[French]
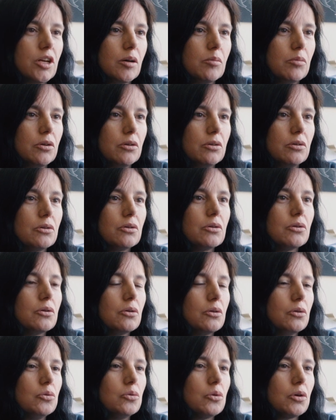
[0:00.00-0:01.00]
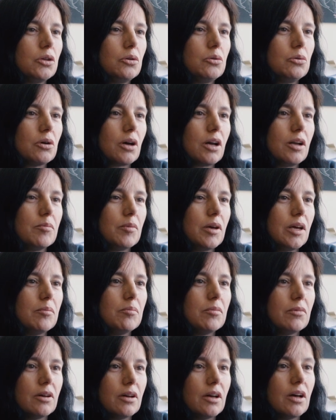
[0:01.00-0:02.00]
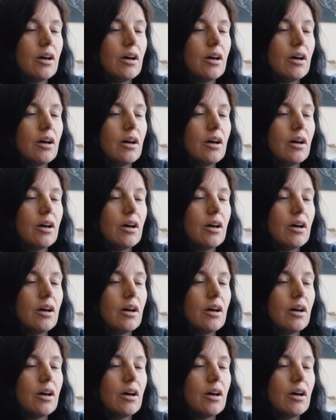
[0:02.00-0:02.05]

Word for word: la bonne euh, nourriture elle-même